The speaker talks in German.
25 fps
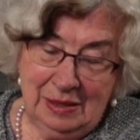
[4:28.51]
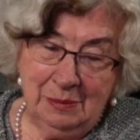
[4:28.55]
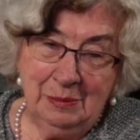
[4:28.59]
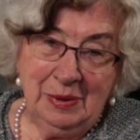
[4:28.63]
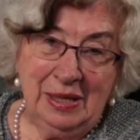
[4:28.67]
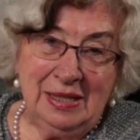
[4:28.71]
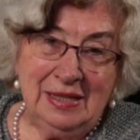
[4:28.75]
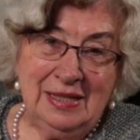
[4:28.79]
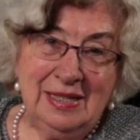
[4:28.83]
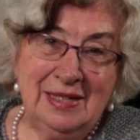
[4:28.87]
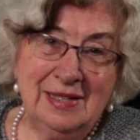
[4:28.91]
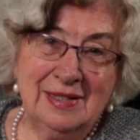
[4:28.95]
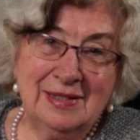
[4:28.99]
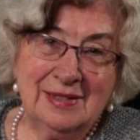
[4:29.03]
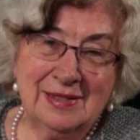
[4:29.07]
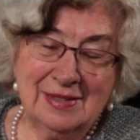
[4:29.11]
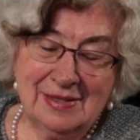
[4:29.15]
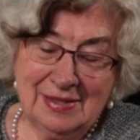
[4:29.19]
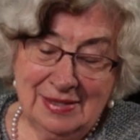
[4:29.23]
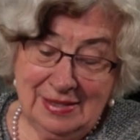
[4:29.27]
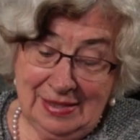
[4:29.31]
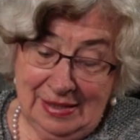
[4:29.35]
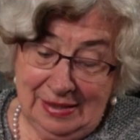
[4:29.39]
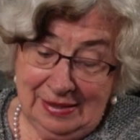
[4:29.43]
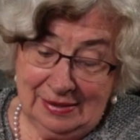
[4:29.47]
die man
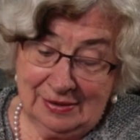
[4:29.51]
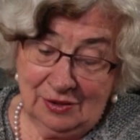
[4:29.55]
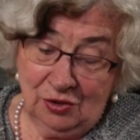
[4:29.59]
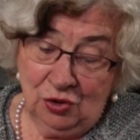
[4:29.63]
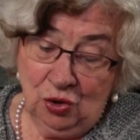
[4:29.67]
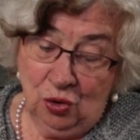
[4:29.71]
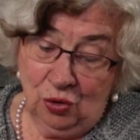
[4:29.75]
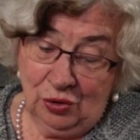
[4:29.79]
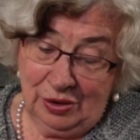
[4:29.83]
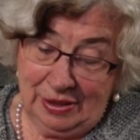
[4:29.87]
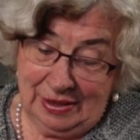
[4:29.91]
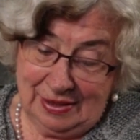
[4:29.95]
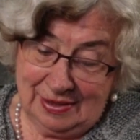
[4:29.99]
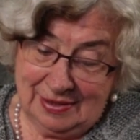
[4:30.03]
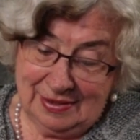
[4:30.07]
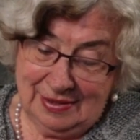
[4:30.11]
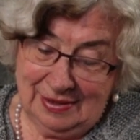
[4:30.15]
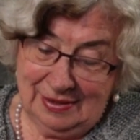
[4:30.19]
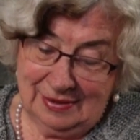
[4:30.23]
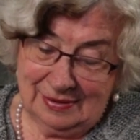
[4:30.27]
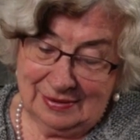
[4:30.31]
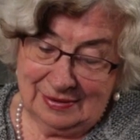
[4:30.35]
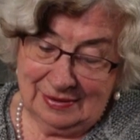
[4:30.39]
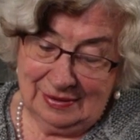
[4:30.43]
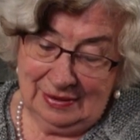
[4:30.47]
nicht sieht, noch nicht
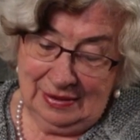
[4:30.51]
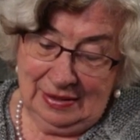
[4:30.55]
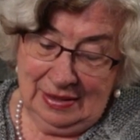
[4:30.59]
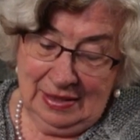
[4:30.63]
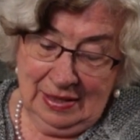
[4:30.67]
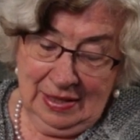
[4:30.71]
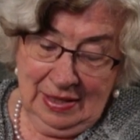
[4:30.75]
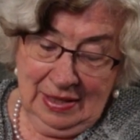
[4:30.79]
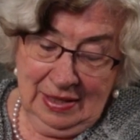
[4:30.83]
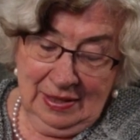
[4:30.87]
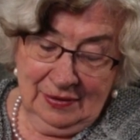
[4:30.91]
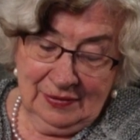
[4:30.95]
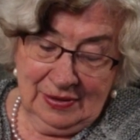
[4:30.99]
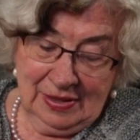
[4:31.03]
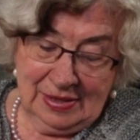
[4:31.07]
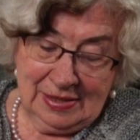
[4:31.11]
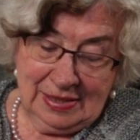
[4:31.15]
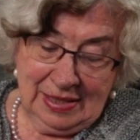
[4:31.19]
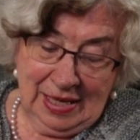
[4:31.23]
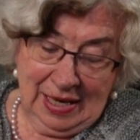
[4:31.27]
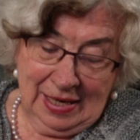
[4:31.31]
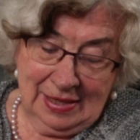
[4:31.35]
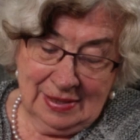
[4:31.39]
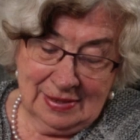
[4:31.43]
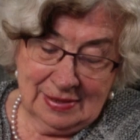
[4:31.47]
sieht.
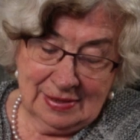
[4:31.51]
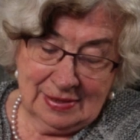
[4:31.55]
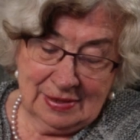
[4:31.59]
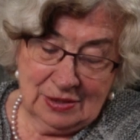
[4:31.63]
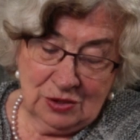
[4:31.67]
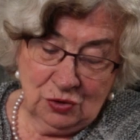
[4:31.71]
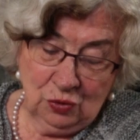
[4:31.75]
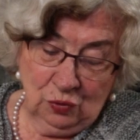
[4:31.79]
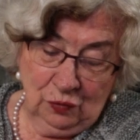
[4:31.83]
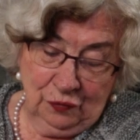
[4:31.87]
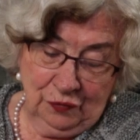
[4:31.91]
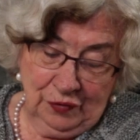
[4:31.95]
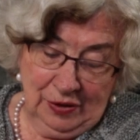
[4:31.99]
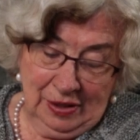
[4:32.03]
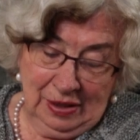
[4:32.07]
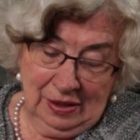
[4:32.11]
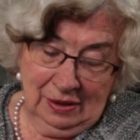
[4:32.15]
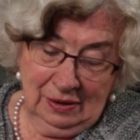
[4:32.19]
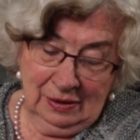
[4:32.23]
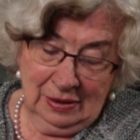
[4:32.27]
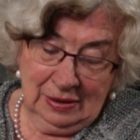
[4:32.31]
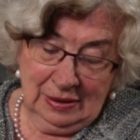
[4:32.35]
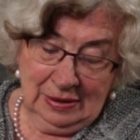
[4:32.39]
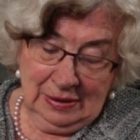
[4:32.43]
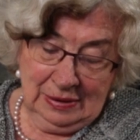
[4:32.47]
Das heißt so
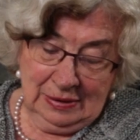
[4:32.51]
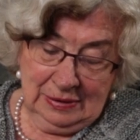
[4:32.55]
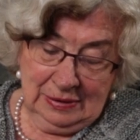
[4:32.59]
viel